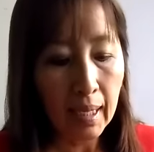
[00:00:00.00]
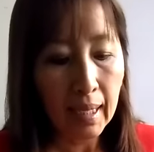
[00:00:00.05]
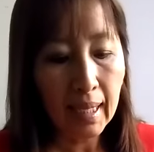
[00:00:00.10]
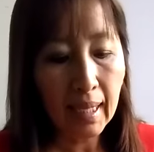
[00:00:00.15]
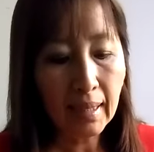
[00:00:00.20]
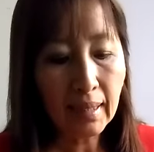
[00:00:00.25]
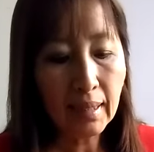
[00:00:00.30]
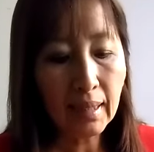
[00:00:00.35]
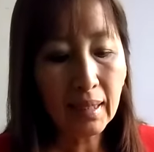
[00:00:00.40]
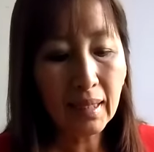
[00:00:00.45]

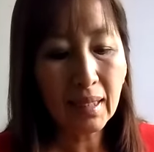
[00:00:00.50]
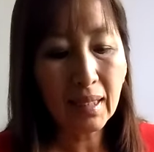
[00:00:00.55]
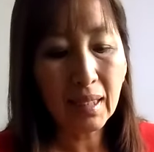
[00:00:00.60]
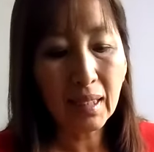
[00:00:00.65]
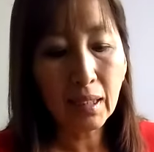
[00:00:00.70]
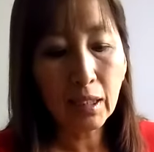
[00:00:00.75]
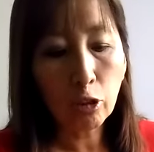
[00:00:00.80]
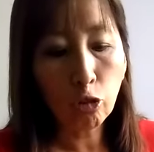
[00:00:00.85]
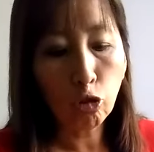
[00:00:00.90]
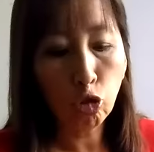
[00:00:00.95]
Cáncer se
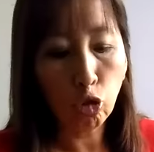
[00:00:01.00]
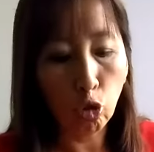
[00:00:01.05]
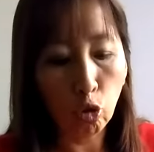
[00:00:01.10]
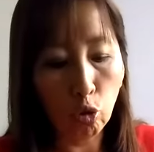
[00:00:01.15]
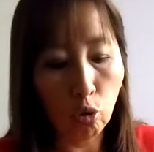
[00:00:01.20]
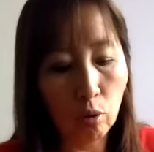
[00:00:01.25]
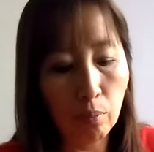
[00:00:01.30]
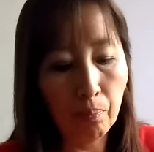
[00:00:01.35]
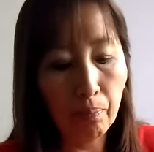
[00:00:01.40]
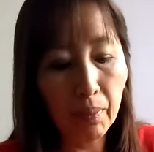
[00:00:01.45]
siente
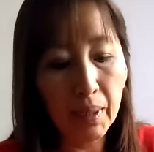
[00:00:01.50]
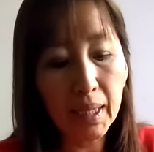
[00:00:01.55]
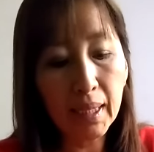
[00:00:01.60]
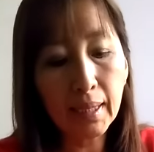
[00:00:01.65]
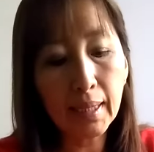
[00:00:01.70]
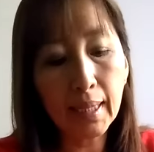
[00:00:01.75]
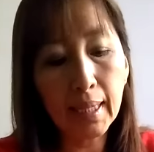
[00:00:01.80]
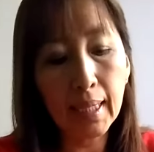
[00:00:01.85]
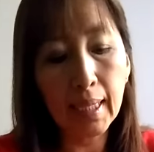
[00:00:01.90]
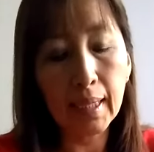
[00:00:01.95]
solo. Mira
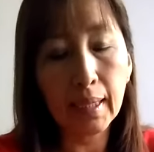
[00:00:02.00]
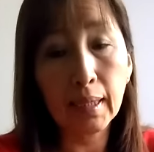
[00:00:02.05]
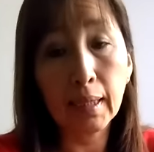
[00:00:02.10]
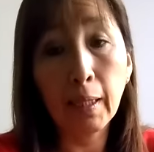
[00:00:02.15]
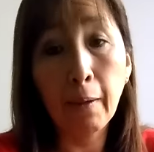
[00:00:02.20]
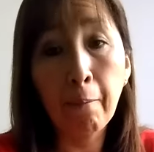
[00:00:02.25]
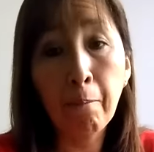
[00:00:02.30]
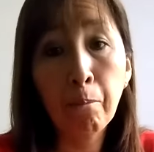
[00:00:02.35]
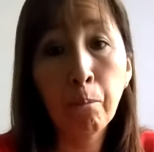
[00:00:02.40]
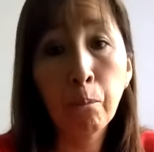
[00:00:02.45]
esta carta.